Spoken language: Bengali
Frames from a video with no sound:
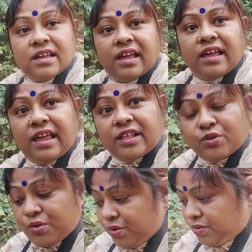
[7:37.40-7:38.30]
হ্যাঁ এত
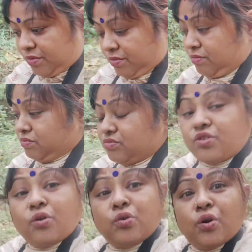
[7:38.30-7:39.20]

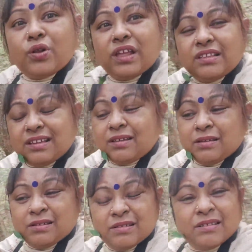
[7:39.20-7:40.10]
জঙ্গল এই যে
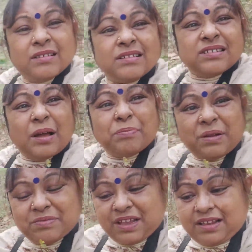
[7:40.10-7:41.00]
সাপ
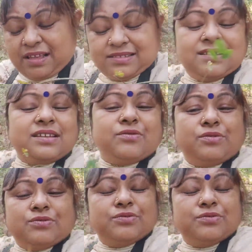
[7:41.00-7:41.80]
টাপ জানিয়ে আসেনি গো